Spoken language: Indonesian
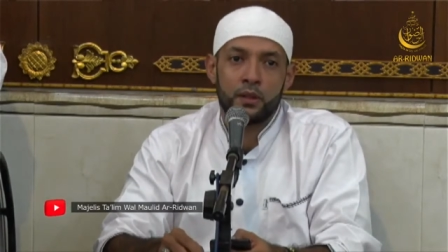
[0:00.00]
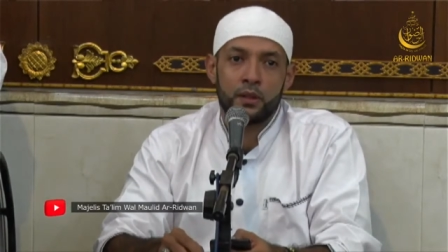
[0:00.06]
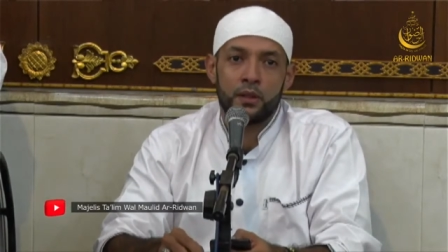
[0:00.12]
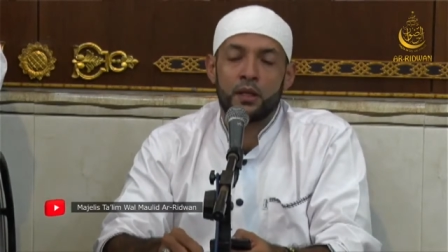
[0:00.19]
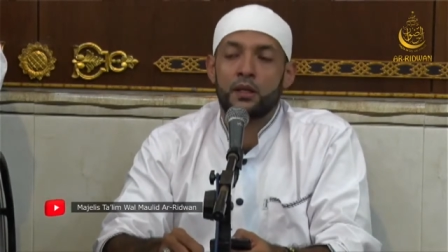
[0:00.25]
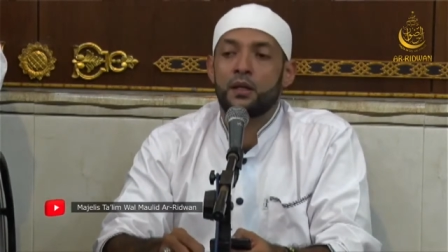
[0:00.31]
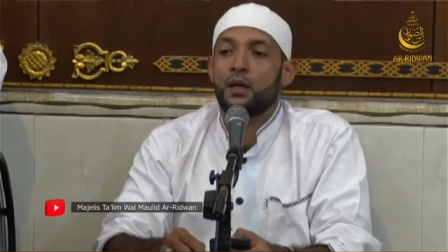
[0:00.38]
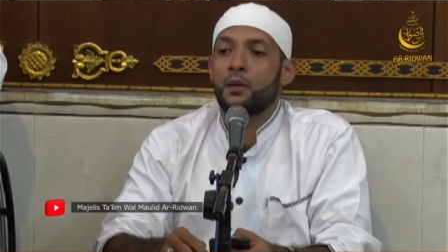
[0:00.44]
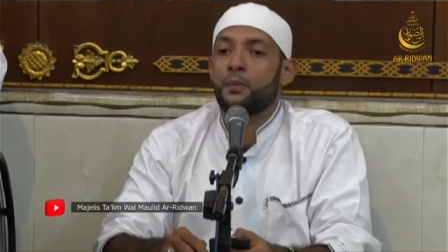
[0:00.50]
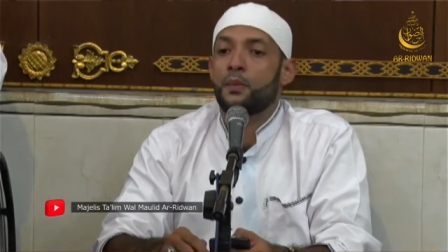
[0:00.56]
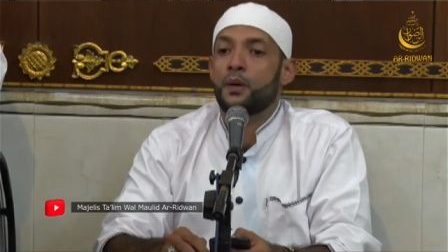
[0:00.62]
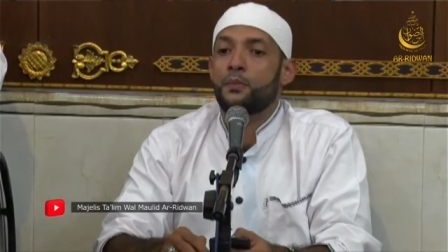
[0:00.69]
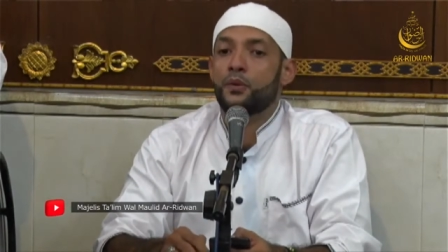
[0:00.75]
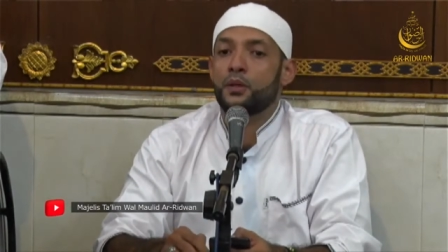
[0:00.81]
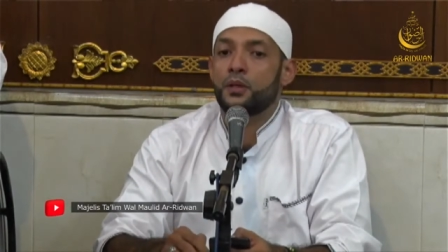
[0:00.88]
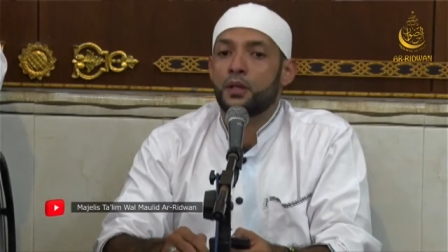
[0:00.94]
dan
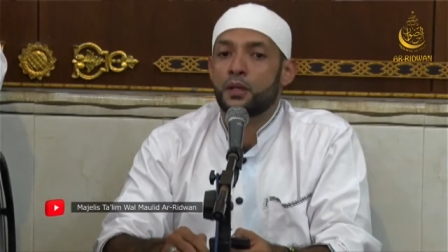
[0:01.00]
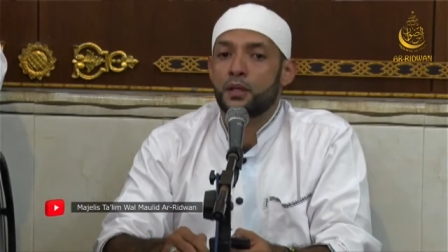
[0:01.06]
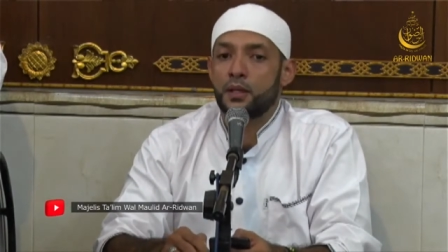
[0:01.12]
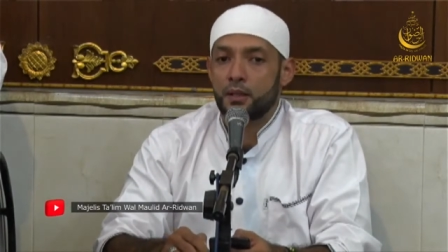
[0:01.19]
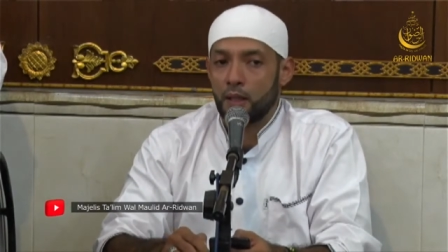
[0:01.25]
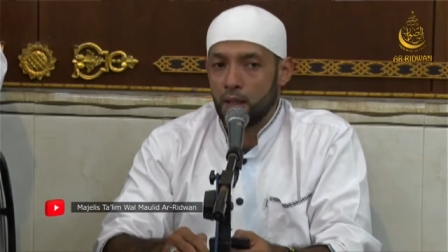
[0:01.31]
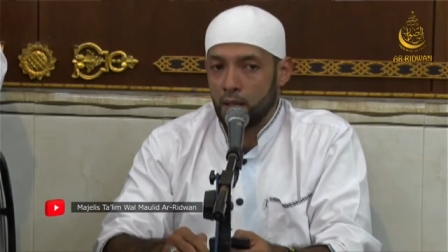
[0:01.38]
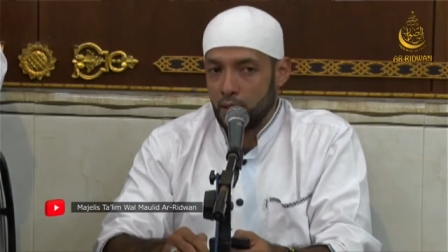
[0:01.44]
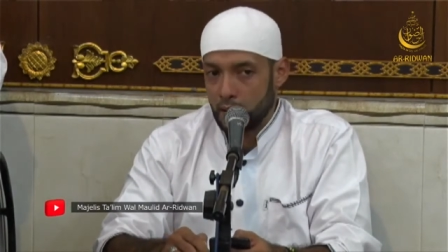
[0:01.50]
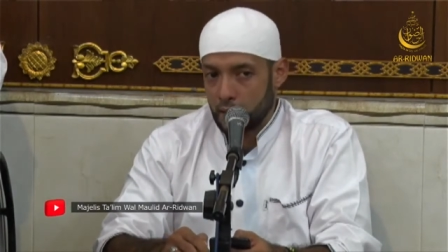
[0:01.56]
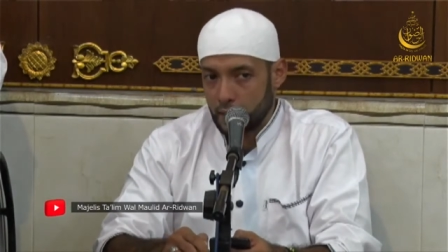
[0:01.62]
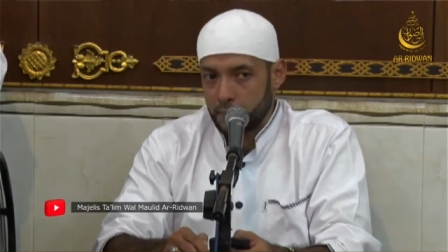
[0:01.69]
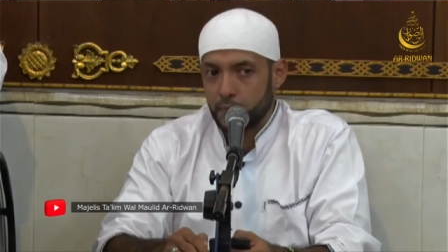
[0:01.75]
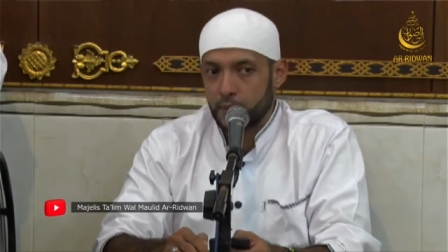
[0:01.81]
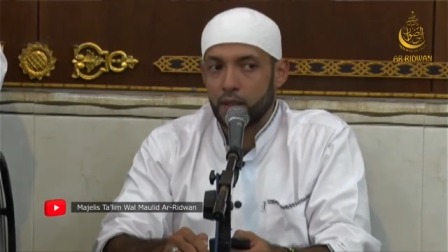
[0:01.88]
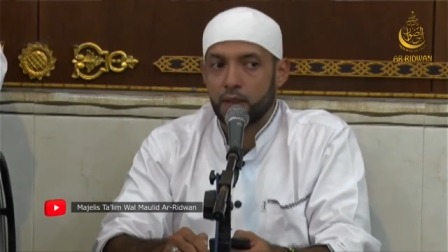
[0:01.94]
apapun yang kita
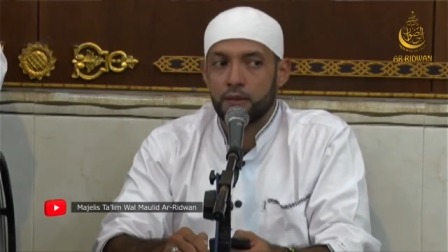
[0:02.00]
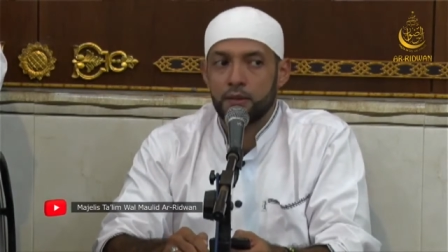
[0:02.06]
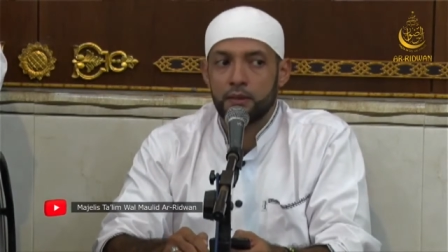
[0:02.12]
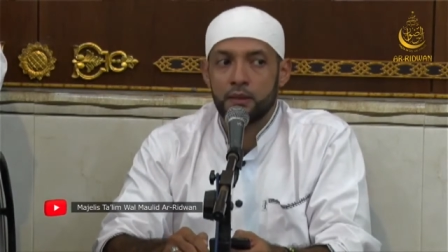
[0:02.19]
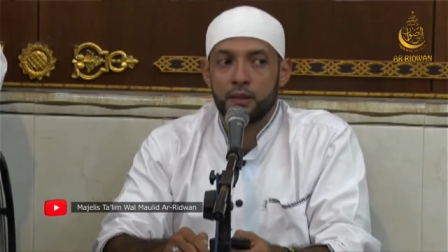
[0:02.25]
harapkan